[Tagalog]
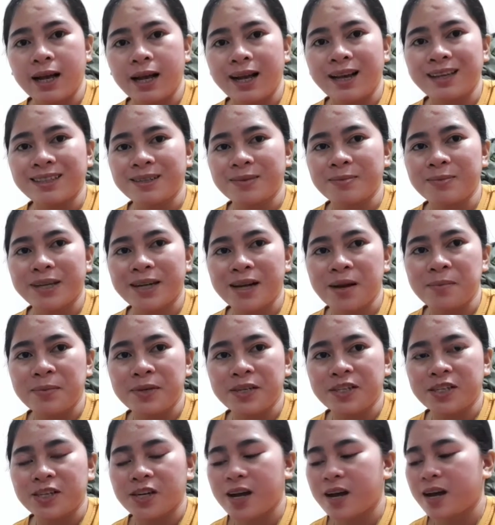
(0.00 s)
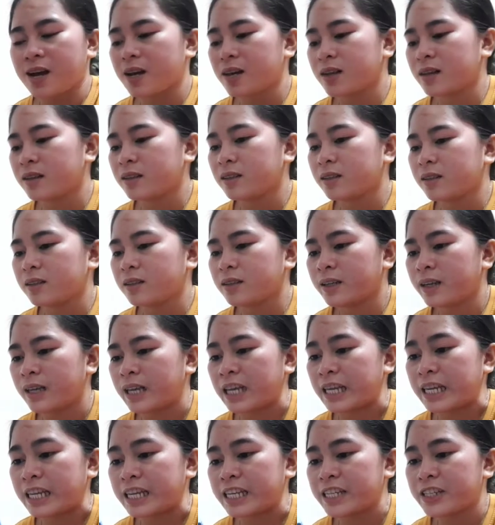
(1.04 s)
Kasi marami siyang
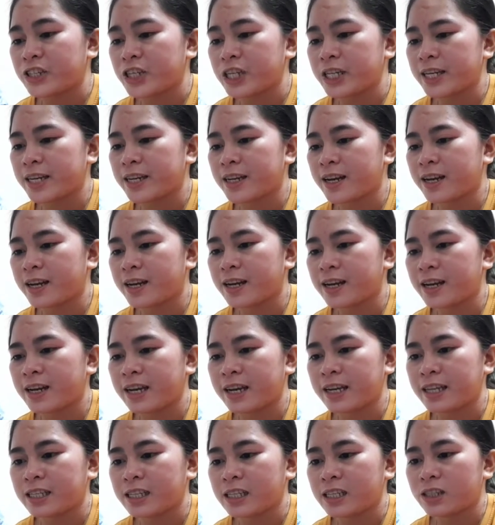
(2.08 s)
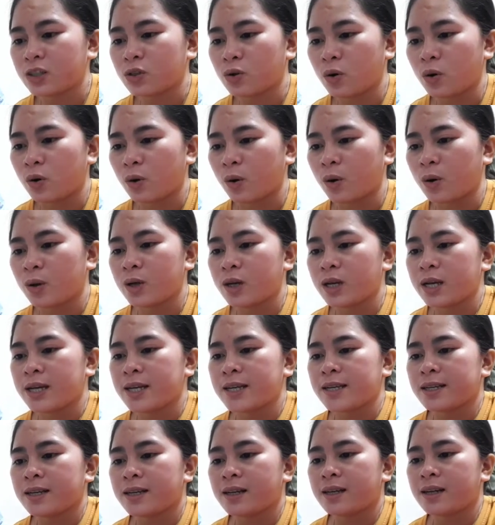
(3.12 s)
ingredient na nakalagay dito.
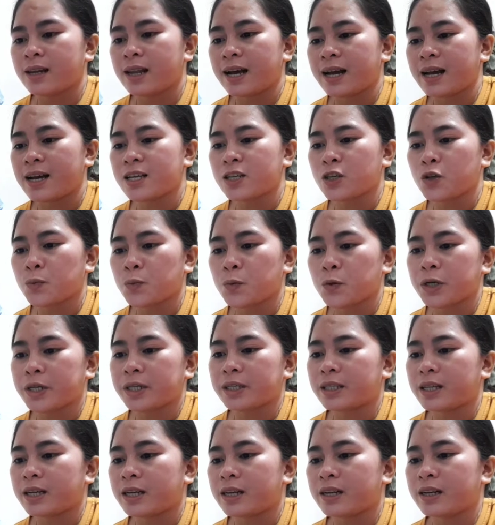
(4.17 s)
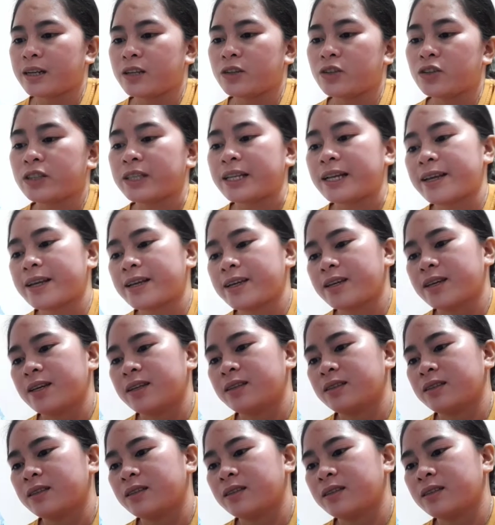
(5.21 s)
Lakas supporter
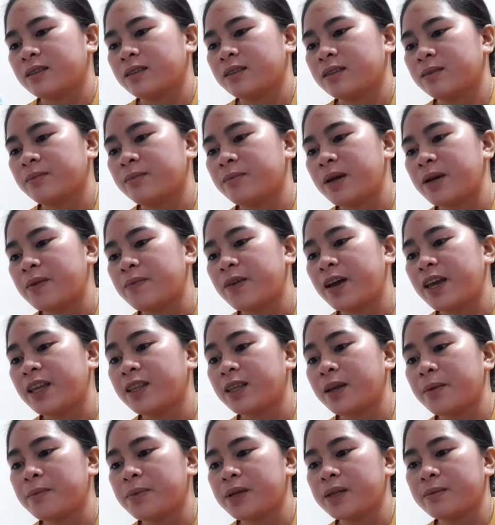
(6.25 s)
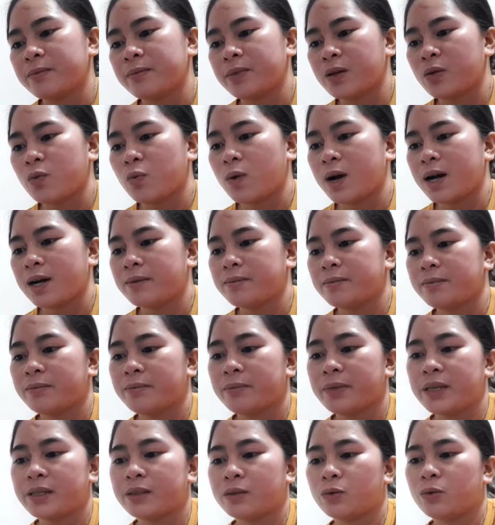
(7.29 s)
nutrient. May vitamin B1,
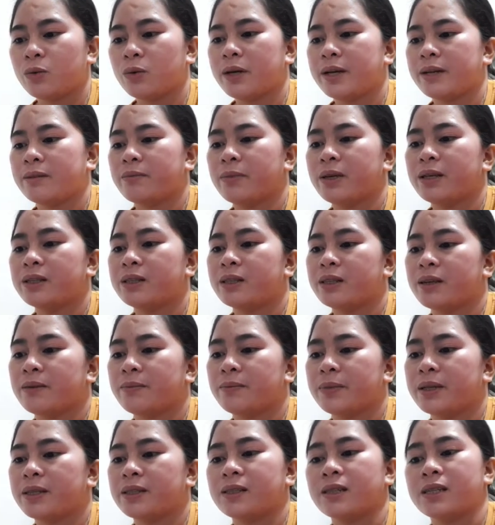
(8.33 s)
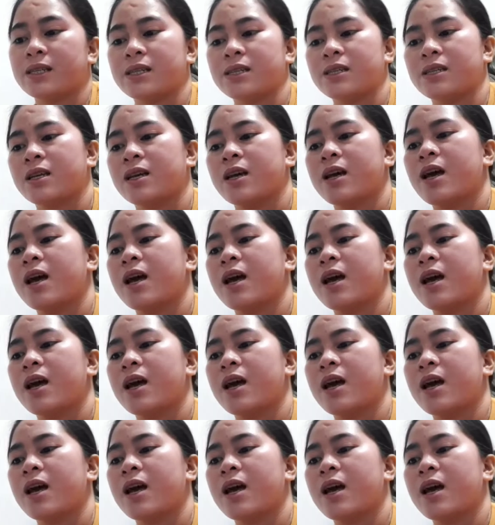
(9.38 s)
B2, and B3, B6,